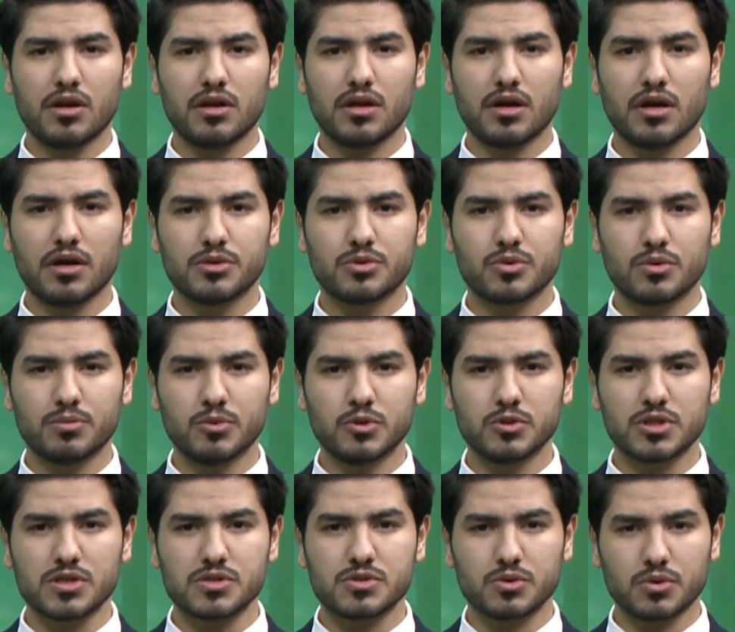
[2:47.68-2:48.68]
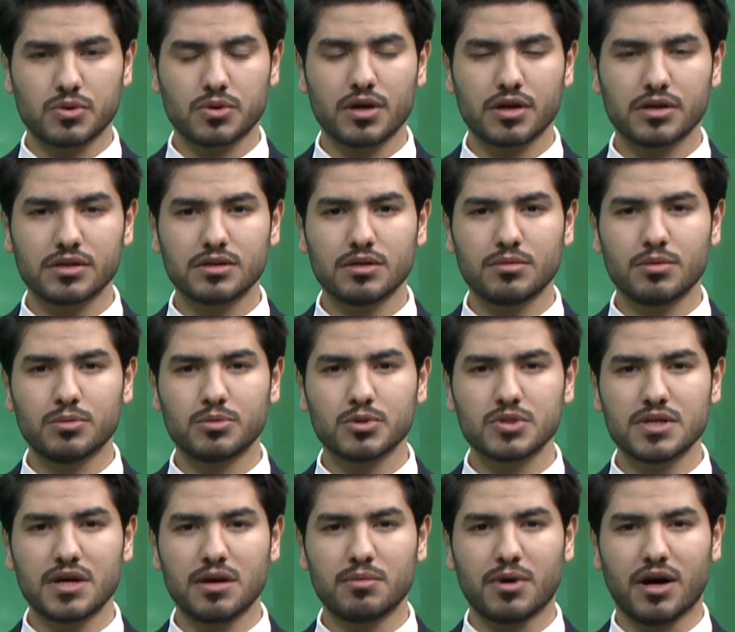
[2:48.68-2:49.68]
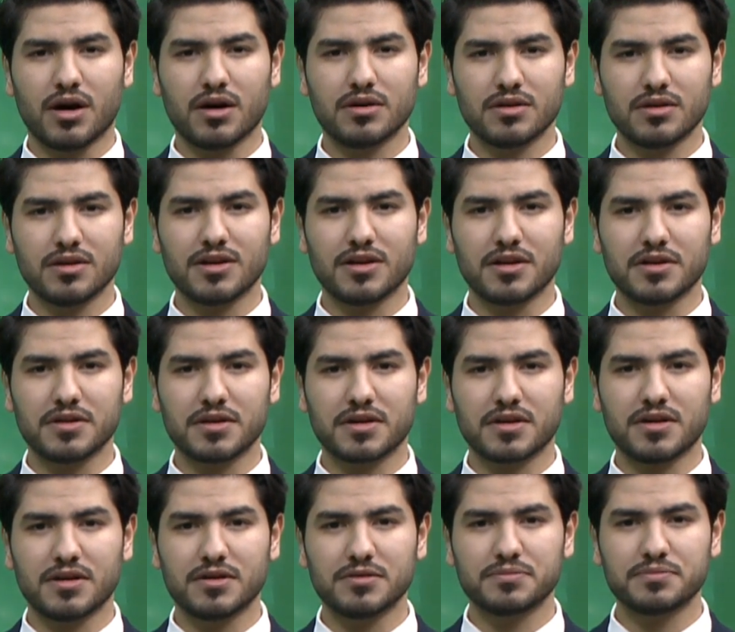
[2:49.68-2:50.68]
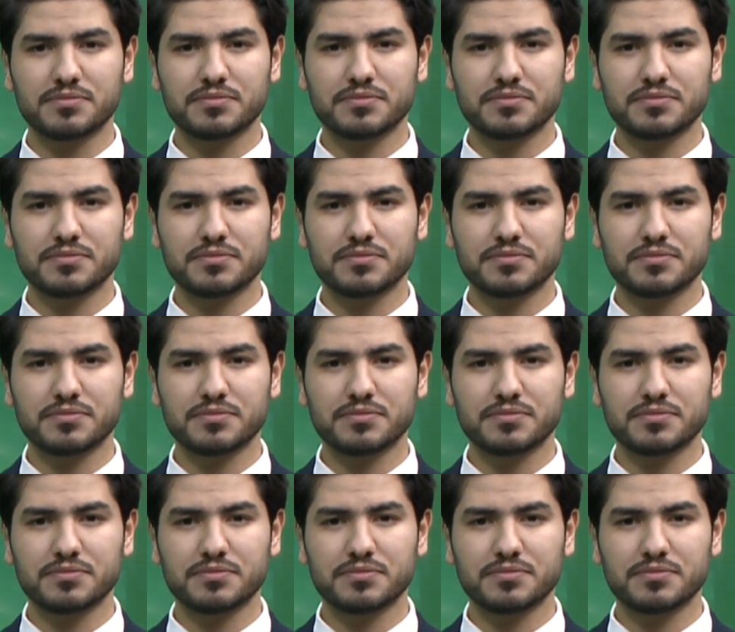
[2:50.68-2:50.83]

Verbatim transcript: نهاية الموجز شكرا لطيب المتابعة إلى اللقاء